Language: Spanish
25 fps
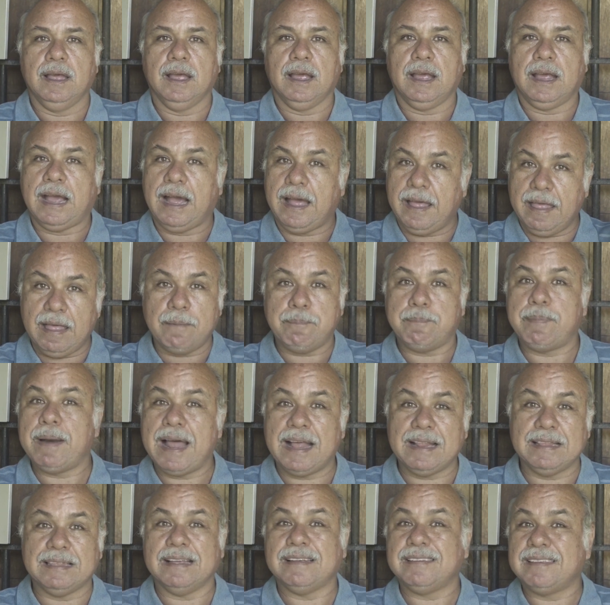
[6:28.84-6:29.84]
Cada
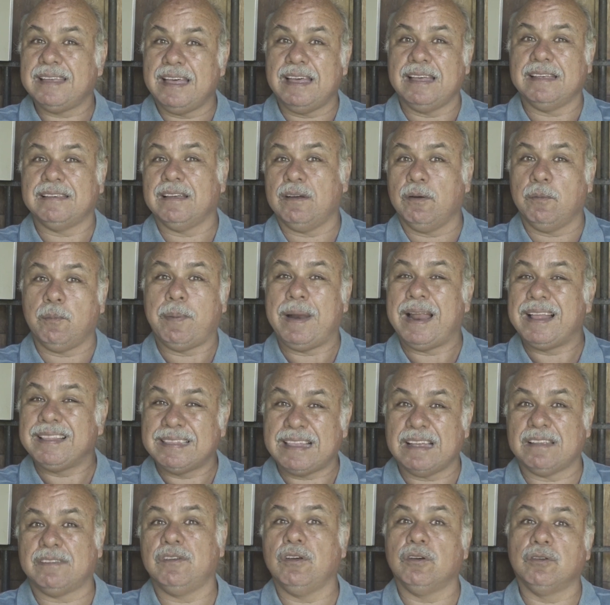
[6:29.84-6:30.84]
planta
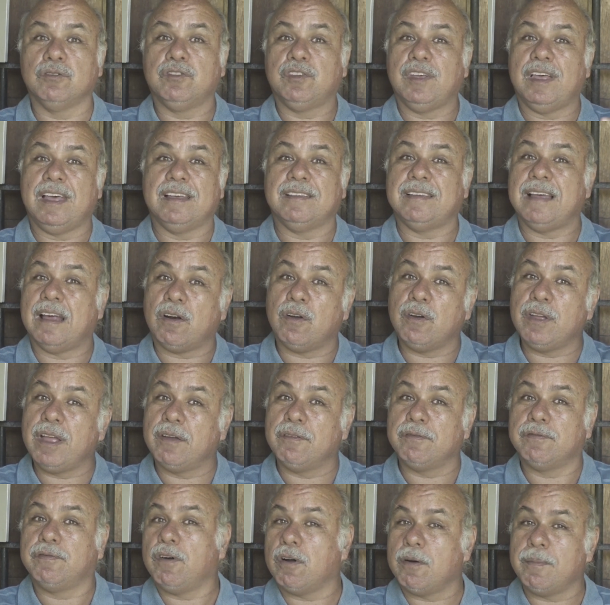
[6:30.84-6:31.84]
plantación se desarrolla
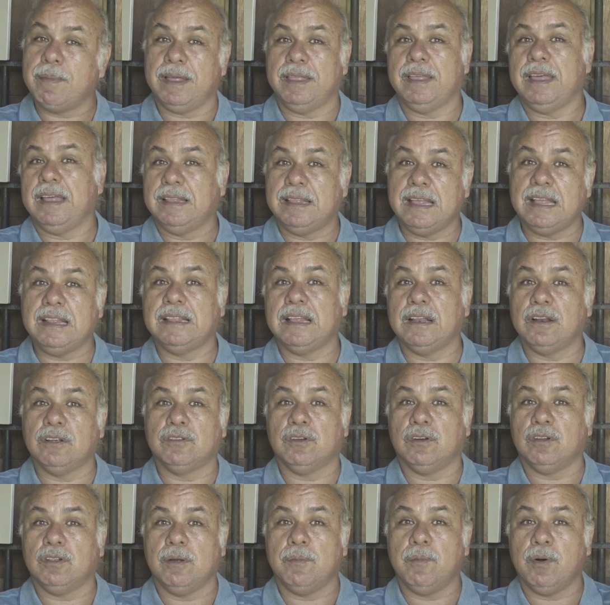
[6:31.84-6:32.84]
en formas distintas y
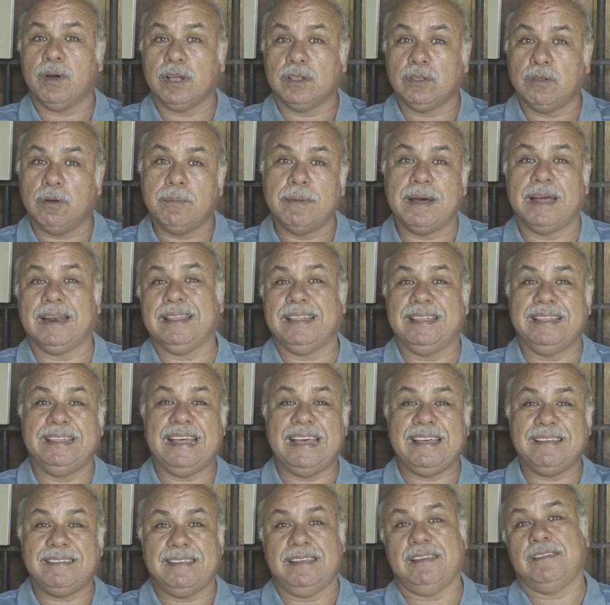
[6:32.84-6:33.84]
nosotros tenemos que tomar
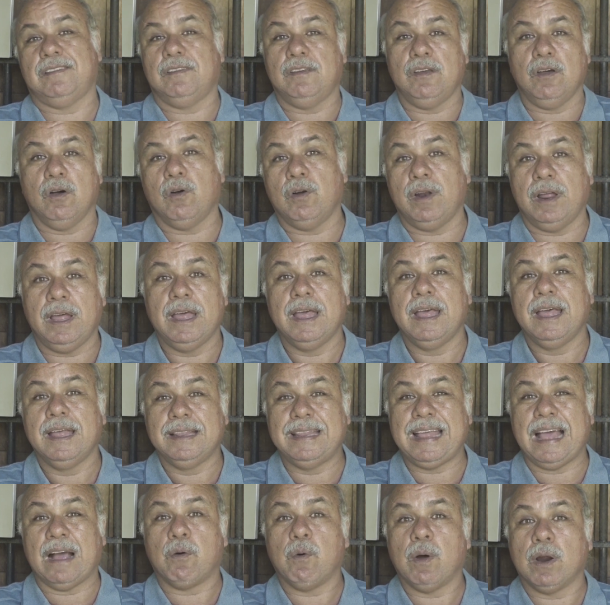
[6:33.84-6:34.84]
decisiones
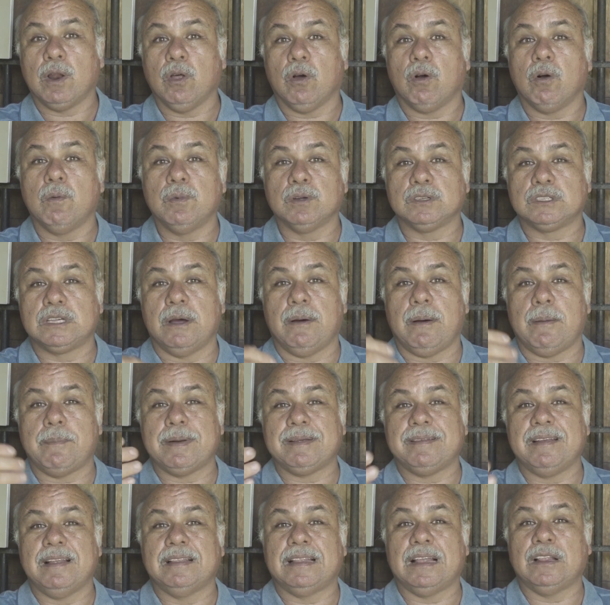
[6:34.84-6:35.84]
de acuerdo a cómo se va
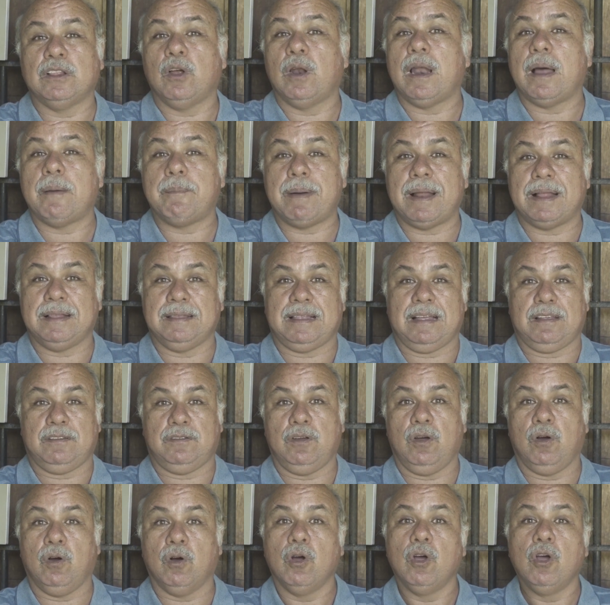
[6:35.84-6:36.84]
presentando la
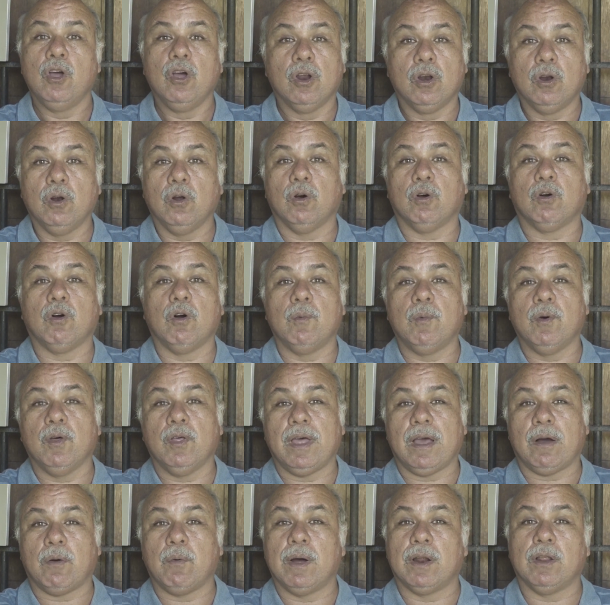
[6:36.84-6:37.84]
plantación, no como
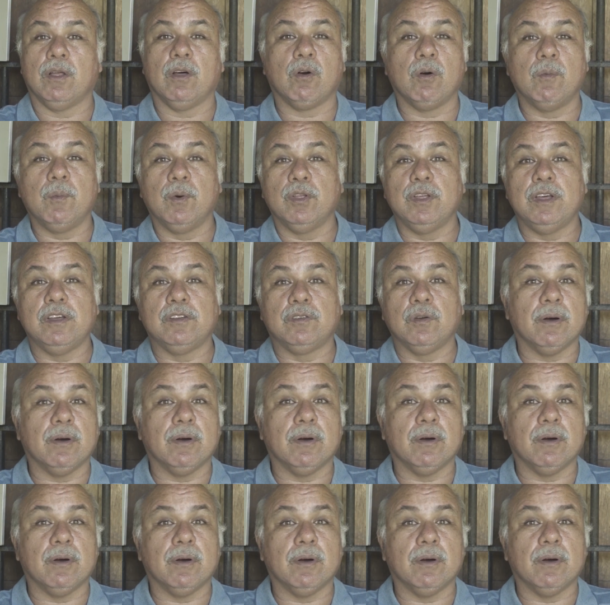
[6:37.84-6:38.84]
de acuerdo a como dice
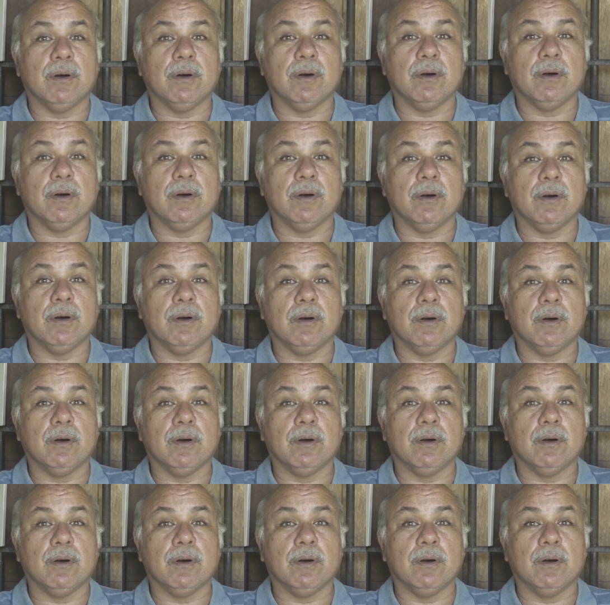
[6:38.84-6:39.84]
un libro que se
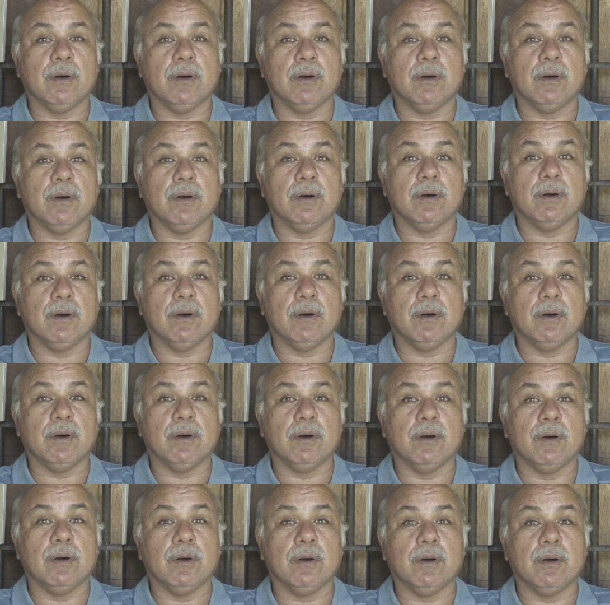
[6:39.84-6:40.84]
aplicaría para
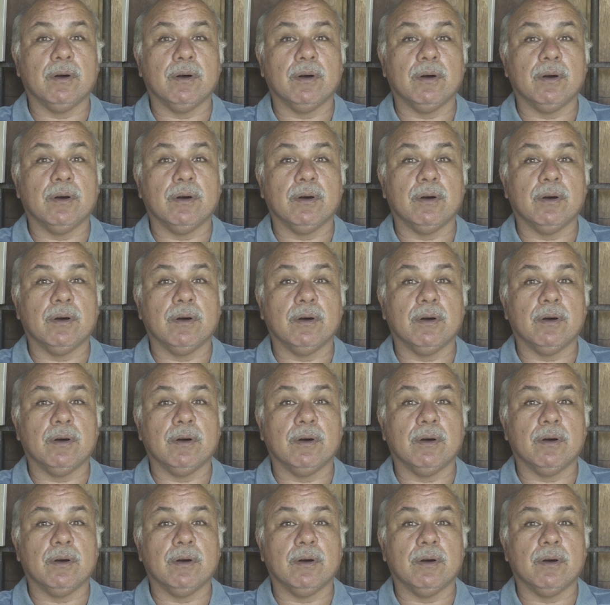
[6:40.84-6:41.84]
absolutamente todos los
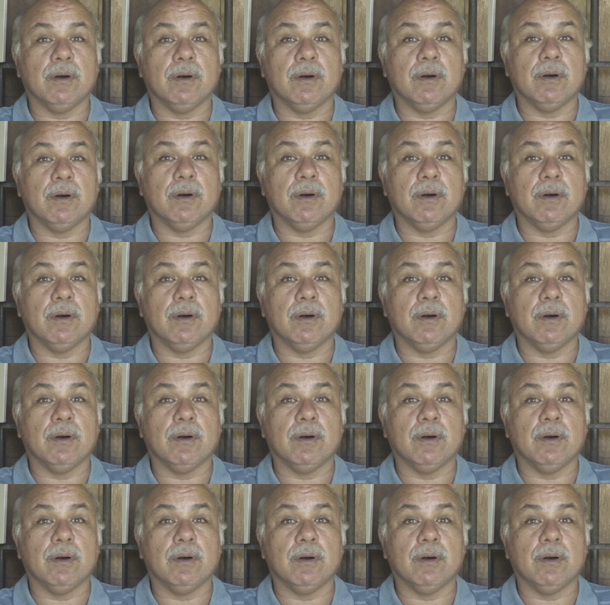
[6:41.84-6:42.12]
cultivos.